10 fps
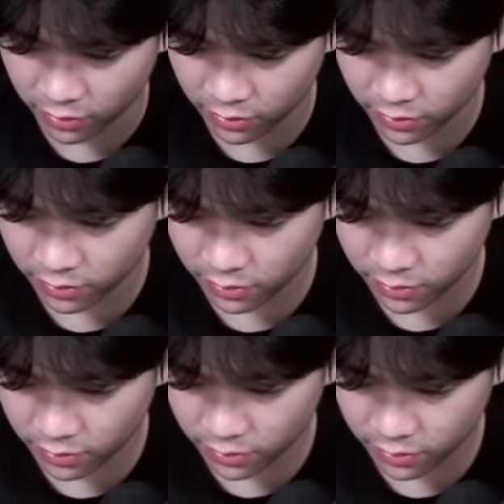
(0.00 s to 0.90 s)
loh.
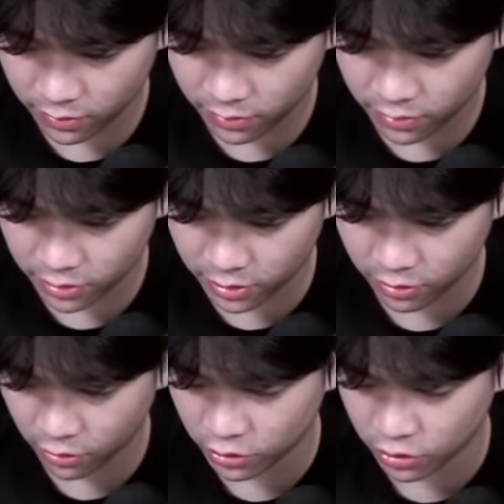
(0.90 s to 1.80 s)
Sini
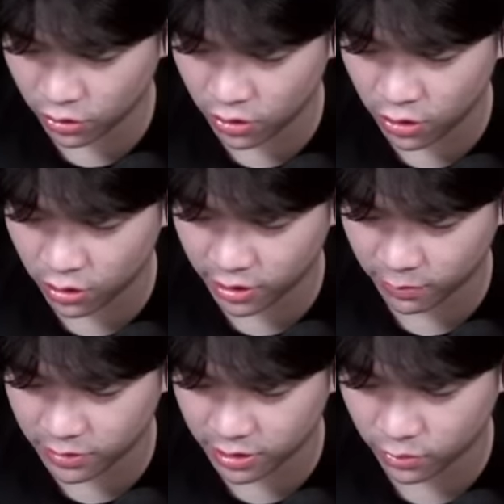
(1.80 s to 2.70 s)
kosong, kita
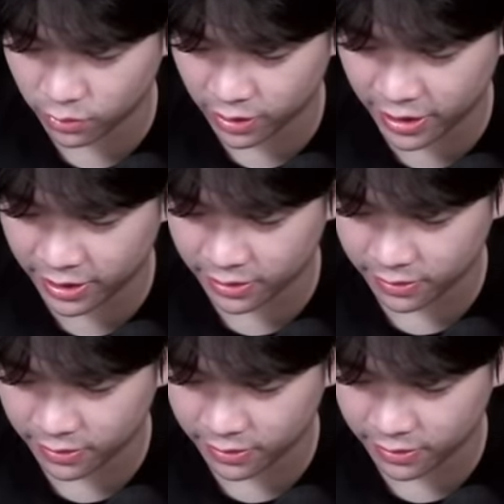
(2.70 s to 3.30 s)
bisa turret.